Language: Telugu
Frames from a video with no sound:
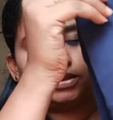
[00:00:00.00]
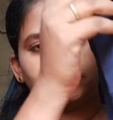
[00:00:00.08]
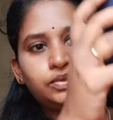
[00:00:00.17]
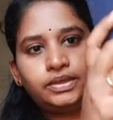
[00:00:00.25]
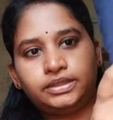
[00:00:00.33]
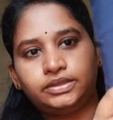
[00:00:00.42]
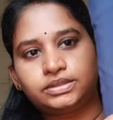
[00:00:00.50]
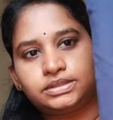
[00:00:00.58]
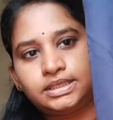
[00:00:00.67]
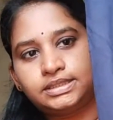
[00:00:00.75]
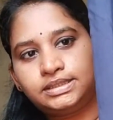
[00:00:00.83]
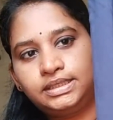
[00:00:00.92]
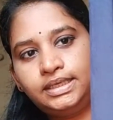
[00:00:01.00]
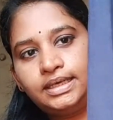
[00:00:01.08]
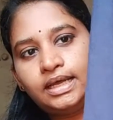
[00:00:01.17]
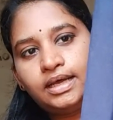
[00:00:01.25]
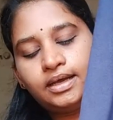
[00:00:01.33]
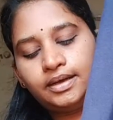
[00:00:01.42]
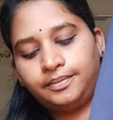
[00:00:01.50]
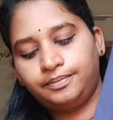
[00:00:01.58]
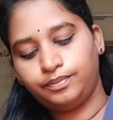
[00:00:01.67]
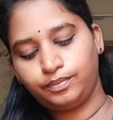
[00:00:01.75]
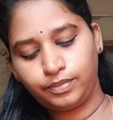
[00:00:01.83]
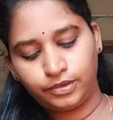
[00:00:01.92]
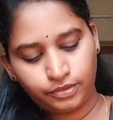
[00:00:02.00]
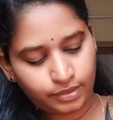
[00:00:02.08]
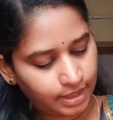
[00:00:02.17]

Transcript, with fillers: సో ఇది వచ్చేసి ఇలా బ్లూ